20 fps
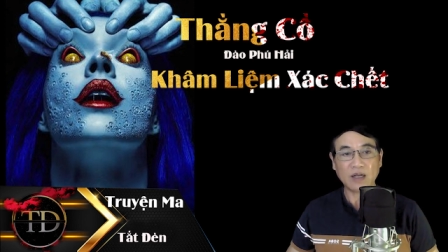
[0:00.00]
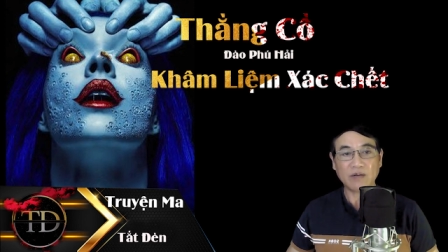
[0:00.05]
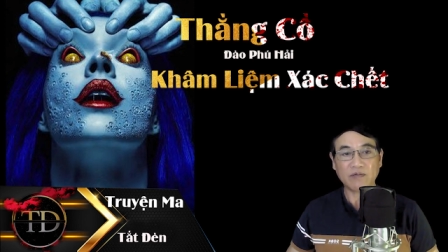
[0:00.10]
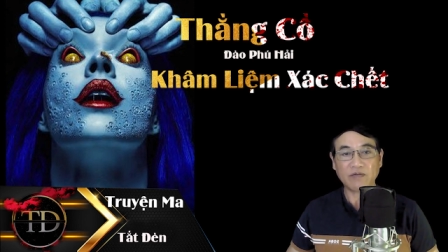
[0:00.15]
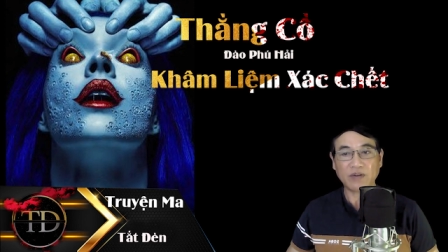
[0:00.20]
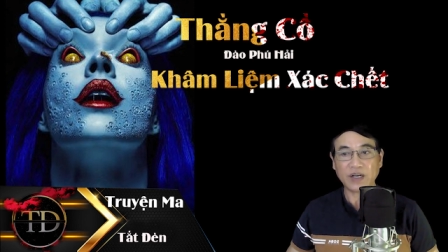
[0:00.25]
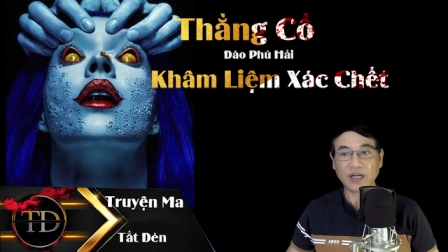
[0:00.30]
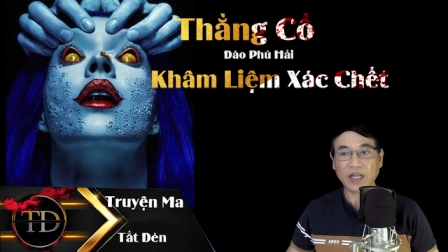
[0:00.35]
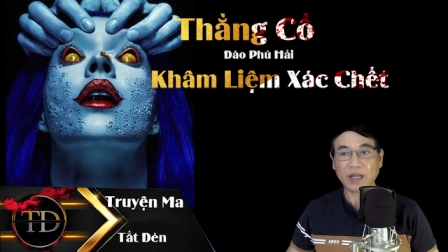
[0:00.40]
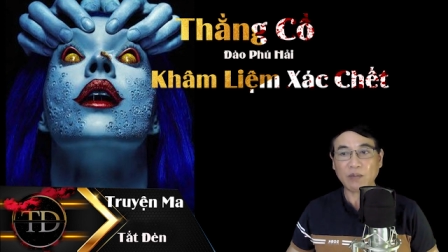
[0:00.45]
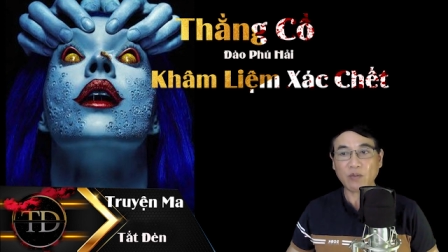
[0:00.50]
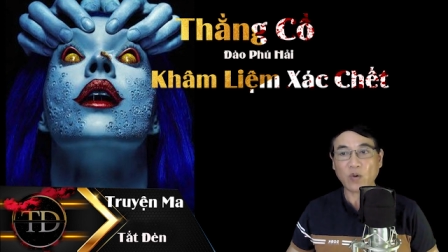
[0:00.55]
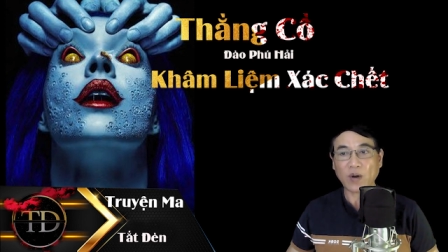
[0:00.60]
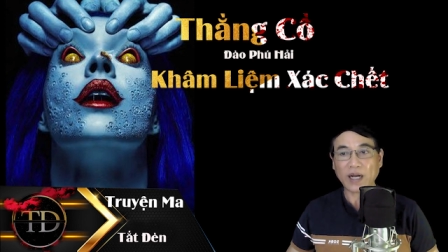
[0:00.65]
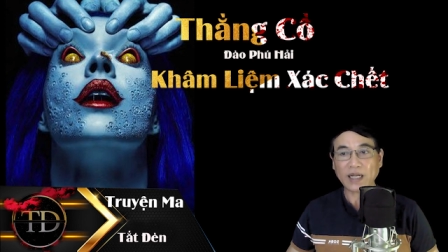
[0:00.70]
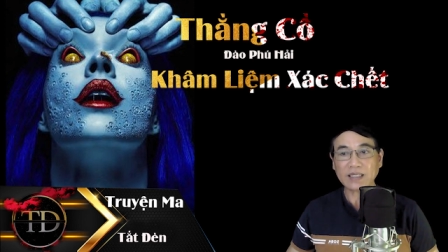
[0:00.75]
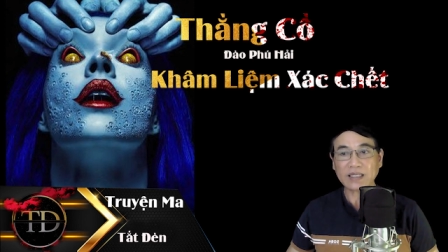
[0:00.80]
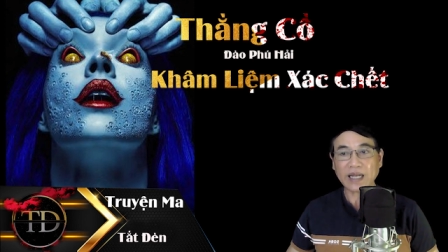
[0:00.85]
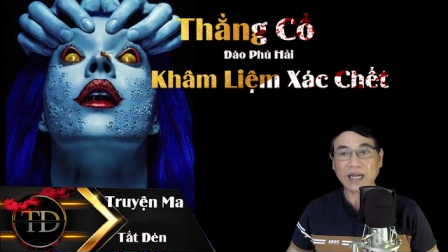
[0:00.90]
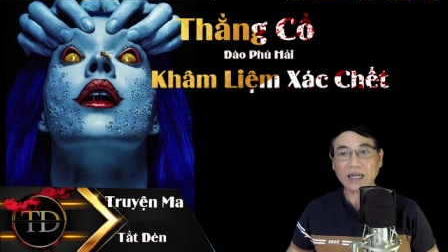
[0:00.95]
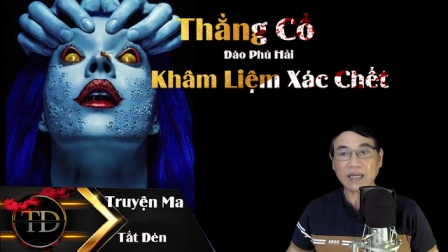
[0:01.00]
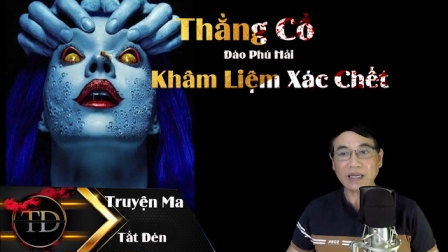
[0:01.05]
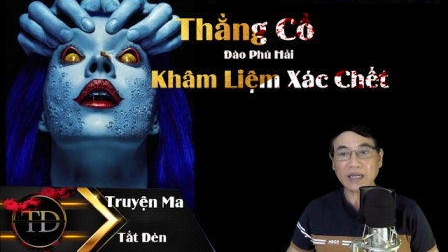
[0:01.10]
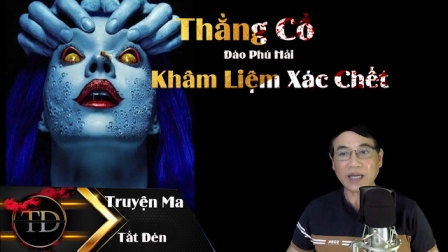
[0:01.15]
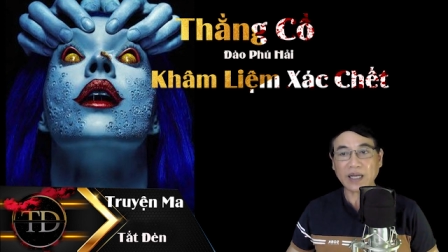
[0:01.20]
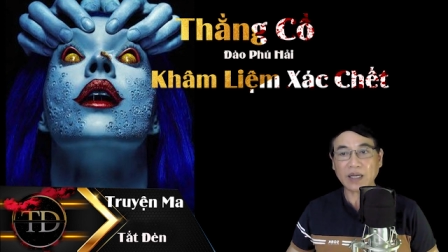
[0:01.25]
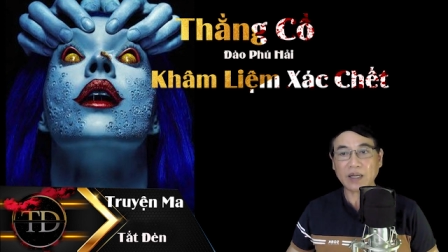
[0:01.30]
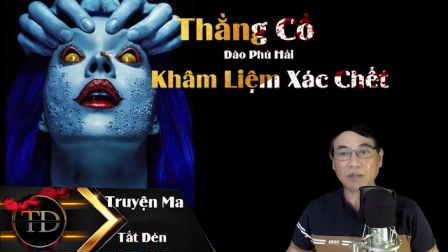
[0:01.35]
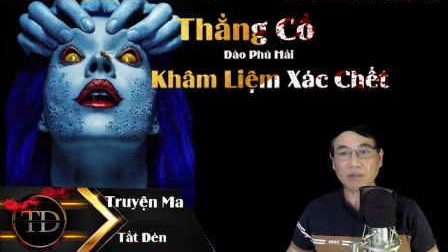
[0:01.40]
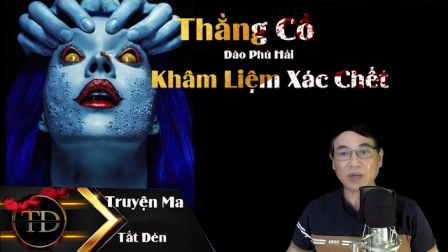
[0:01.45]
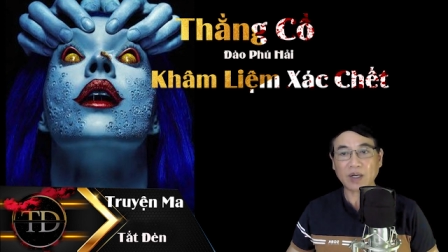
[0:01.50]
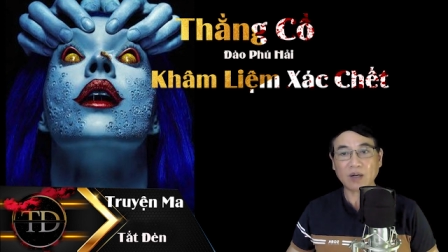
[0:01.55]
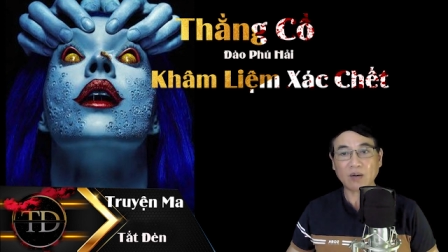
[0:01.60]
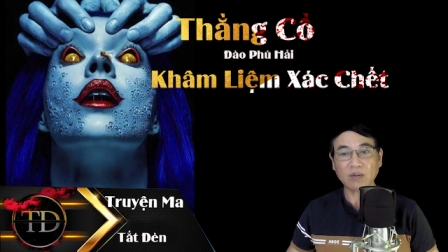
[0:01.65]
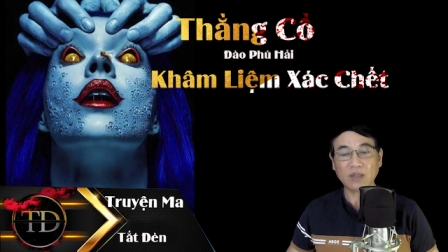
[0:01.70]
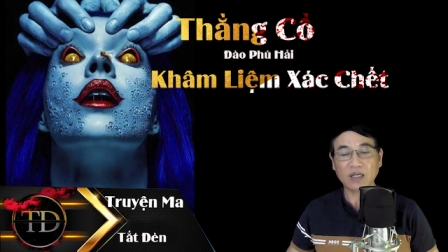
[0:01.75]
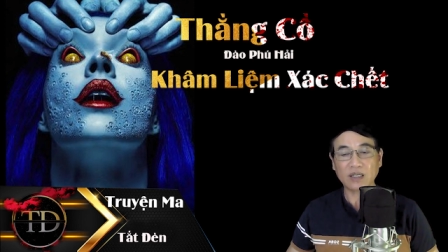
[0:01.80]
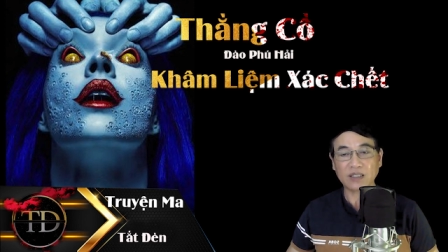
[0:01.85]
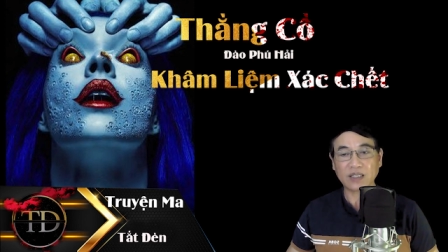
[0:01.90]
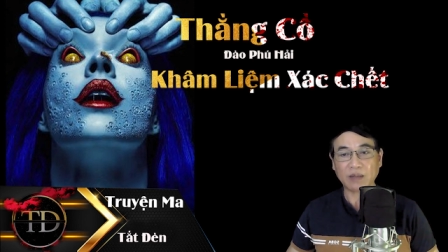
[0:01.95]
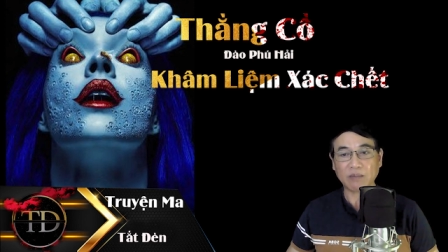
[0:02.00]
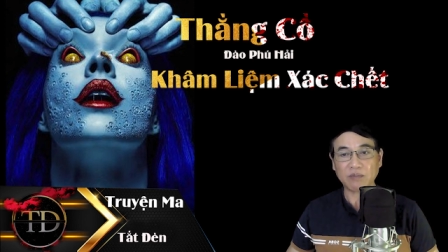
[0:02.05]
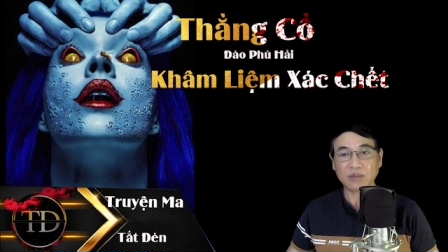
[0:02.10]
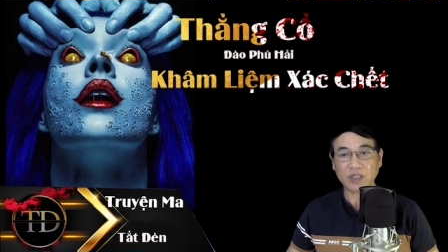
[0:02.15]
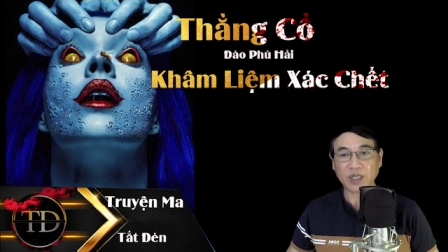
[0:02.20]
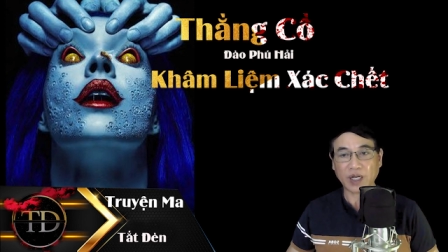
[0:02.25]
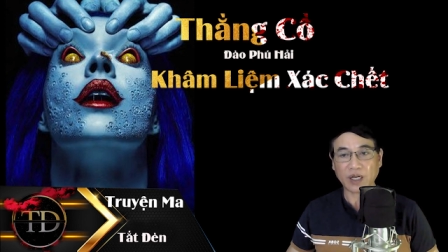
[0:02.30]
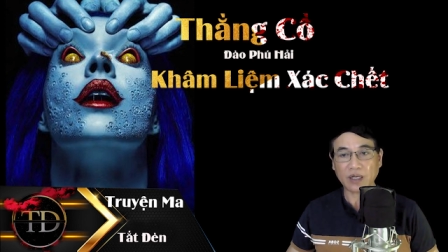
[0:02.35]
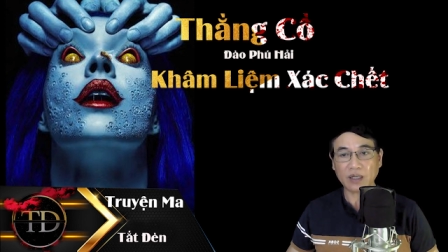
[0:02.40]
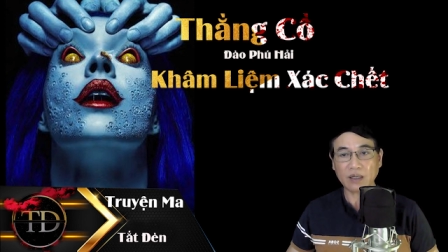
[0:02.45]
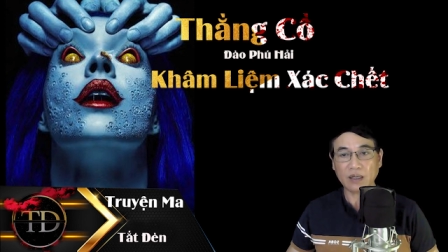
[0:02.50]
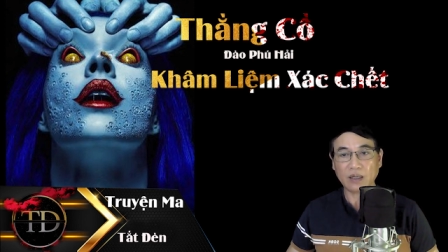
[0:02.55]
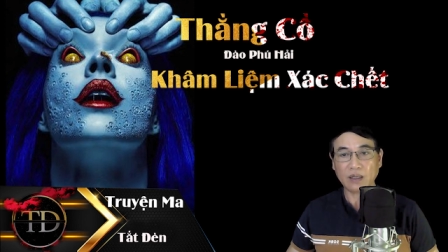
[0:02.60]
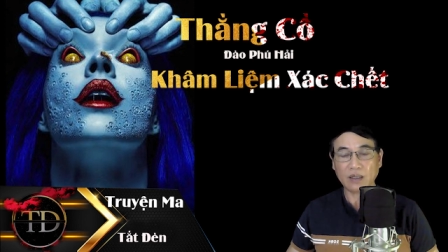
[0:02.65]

phải đem hỏa táng ngay mà không được chậm trễ,